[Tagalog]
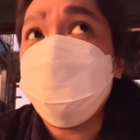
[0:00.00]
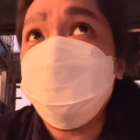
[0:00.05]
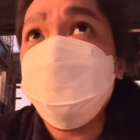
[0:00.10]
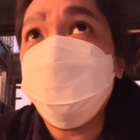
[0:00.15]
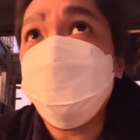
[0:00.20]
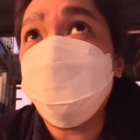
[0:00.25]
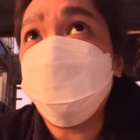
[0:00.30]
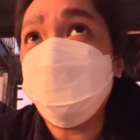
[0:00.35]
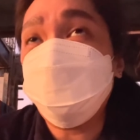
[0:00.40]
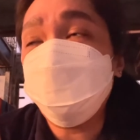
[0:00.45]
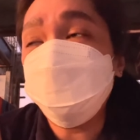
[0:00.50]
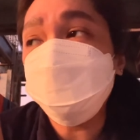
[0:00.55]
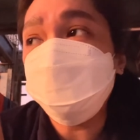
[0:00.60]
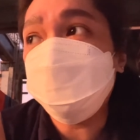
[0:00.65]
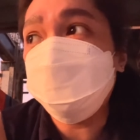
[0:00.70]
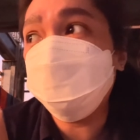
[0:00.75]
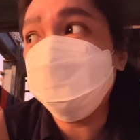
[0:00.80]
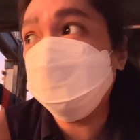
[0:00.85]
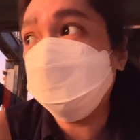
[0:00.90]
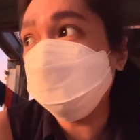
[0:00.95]
ayun. Tapos na
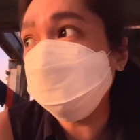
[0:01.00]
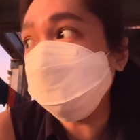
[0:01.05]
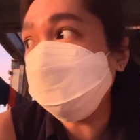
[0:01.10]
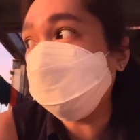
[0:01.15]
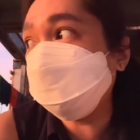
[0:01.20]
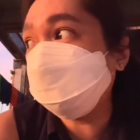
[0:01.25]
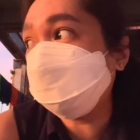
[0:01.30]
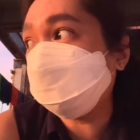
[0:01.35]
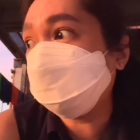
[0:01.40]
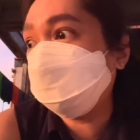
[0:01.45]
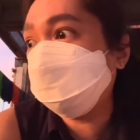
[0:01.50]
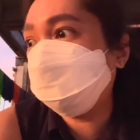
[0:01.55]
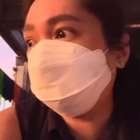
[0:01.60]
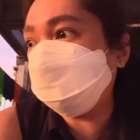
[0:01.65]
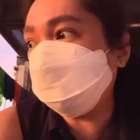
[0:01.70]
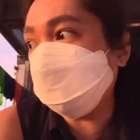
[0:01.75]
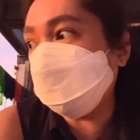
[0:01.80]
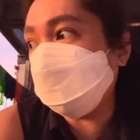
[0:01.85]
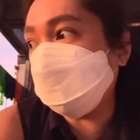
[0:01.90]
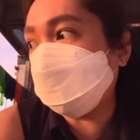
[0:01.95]
yung buhos ng third
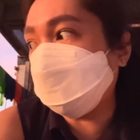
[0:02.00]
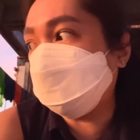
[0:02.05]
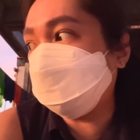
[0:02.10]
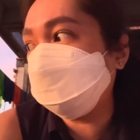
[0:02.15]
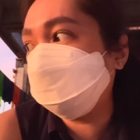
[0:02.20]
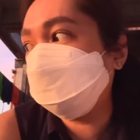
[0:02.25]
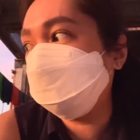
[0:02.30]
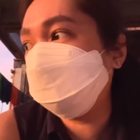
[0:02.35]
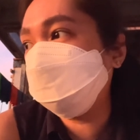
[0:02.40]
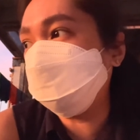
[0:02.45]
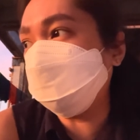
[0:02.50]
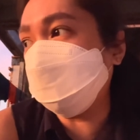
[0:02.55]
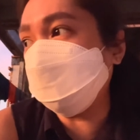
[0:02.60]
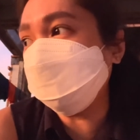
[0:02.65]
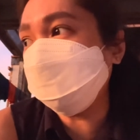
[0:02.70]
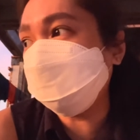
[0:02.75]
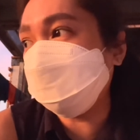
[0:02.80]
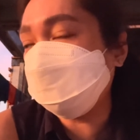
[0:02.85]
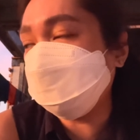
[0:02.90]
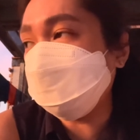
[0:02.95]
floor.
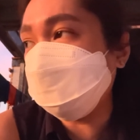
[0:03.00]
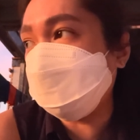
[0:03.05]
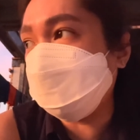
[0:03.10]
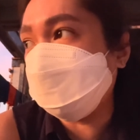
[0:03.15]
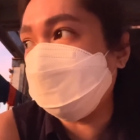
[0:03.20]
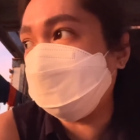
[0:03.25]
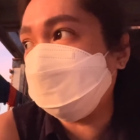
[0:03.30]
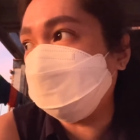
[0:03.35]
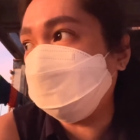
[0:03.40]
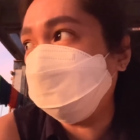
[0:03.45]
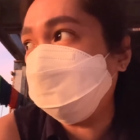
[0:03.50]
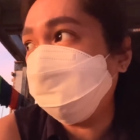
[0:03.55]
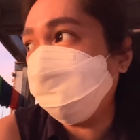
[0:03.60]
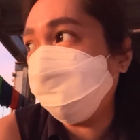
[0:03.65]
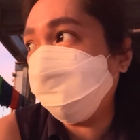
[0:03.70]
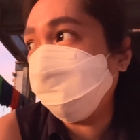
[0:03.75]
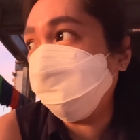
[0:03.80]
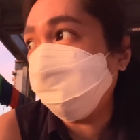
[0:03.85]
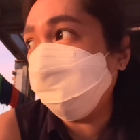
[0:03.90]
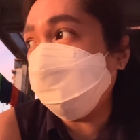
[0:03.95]
Poste na lang
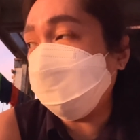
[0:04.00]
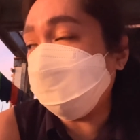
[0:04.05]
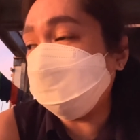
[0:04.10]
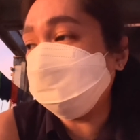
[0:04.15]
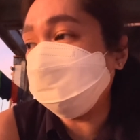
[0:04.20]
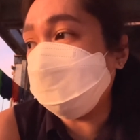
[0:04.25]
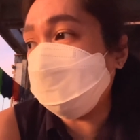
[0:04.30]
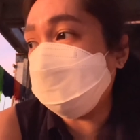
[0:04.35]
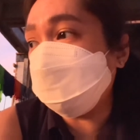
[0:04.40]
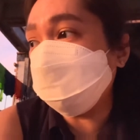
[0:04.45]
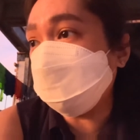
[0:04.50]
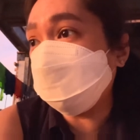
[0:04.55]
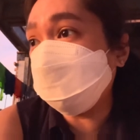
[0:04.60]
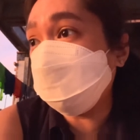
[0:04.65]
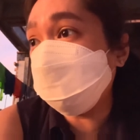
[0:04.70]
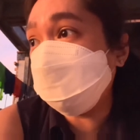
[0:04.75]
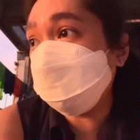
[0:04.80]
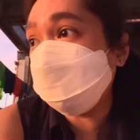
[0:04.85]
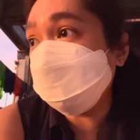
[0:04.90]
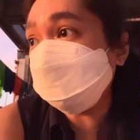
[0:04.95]
And then,
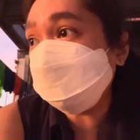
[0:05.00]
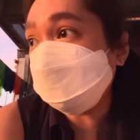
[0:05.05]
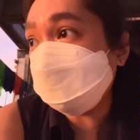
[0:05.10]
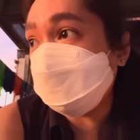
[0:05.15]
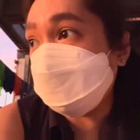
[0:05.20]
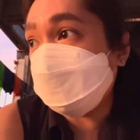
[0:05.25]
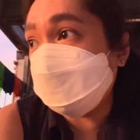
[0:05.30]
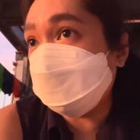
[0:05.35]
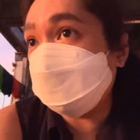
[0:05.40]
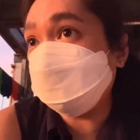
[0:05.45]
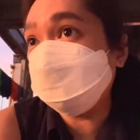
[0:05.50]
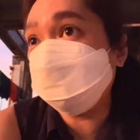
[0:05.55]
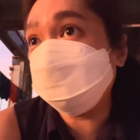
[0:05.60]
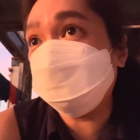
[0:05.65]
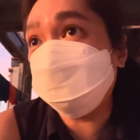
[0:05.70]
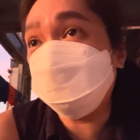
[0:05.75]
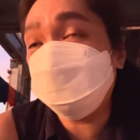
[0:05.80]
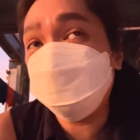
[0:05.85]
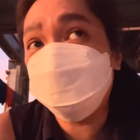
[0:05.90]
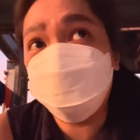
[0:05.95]
magbibiga sila and
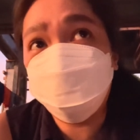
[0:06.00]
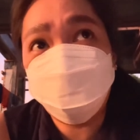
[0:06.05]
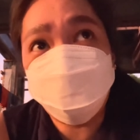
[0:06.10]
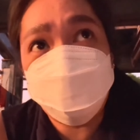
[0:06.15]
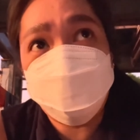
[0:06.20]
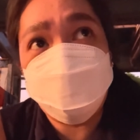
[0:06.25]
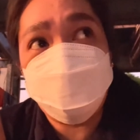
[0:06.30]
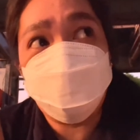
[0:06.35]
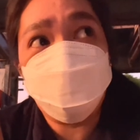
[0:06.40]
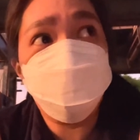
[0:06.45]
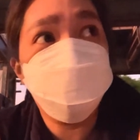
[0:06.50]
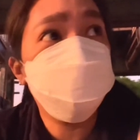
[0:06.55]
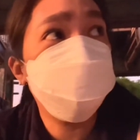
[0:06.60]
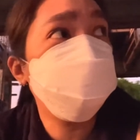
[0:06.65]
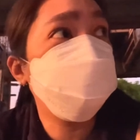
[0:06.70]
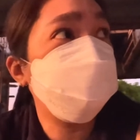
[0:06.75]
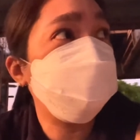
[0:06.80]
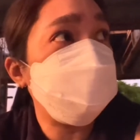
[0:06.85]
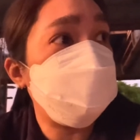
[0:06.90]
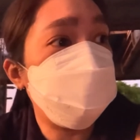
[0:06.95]
then roofing.
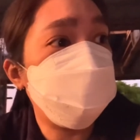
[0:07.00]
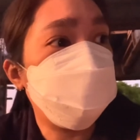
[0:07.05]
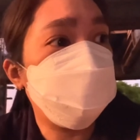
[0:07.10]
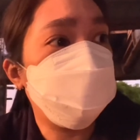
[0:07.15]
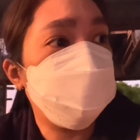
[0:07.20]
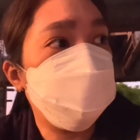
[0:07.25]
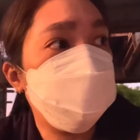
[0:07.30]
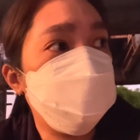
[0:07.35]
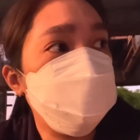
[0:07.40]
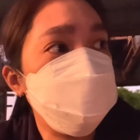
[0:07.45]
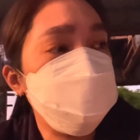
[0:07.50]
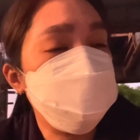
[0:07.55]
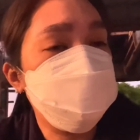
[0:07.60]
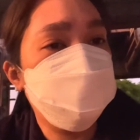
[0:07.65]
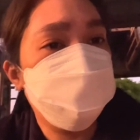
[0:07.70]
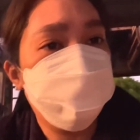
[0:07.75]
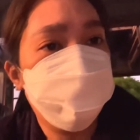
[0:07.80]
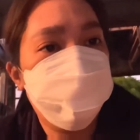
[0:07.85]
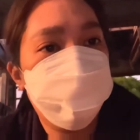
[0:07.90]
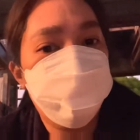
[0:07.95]
Tapos,
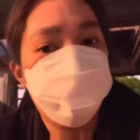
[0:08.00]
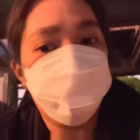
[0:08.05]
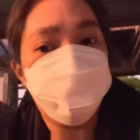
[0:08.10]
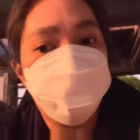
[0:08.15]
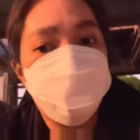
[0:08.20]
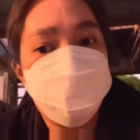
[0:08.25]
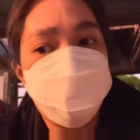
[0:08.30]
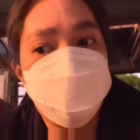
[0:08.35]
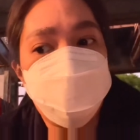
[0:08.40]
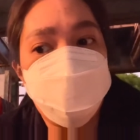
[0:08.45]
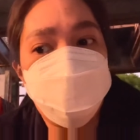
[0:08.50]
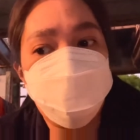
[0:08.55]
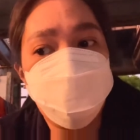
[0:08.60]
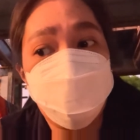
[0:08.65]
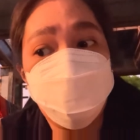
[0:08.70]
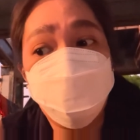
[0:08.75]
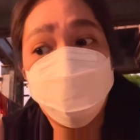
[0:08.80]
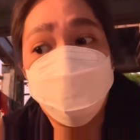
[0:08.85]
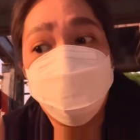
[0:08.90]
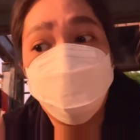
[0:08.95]
uh, mag
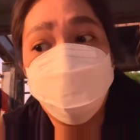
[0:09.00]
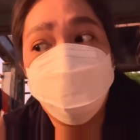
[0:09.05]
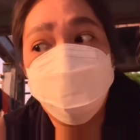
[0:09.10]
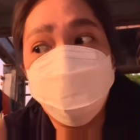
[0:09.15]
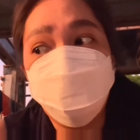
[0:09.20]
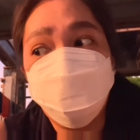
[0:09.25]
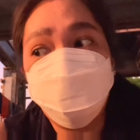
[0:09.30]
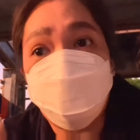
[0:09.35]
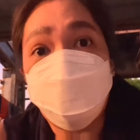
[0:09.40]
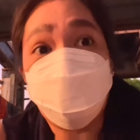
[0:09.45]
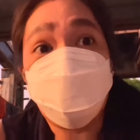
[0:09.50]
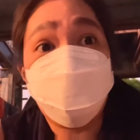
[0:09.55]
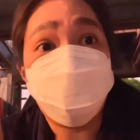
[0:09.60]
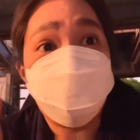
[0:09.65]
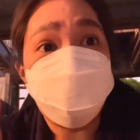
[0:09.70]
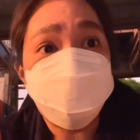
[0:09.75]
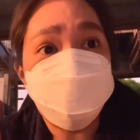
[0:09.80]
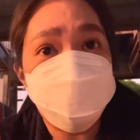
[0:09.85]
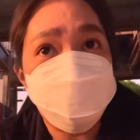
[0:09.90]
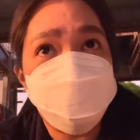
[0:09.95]

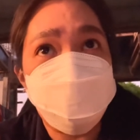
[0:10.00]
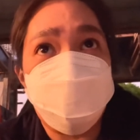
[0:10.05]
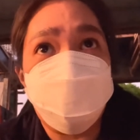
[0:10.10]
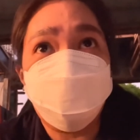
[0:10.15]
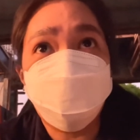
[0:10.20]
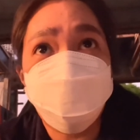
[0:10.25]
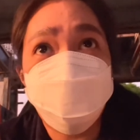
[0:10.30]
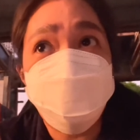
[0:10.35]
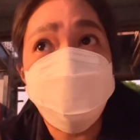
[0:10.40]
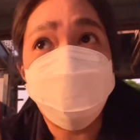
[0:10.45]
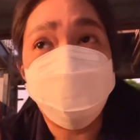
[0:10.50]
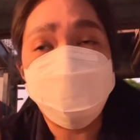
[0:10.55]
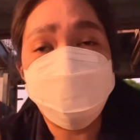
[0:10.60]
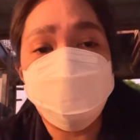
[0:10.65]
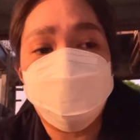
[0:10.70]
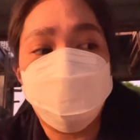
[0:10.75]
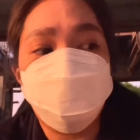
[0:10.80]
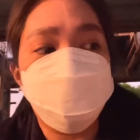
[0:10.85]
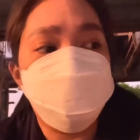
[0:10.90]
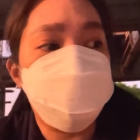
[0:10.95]
magpa-partition sa. Actually,
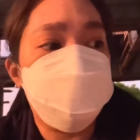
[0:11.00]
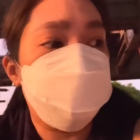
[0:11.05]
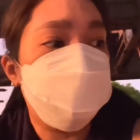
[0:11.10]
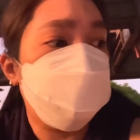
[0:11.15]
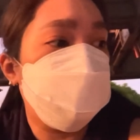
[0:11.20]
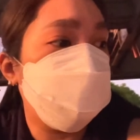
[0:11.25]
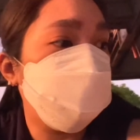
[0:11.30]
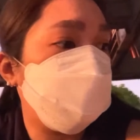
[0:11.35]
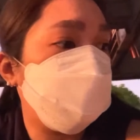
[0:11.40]
nag-start na sila ng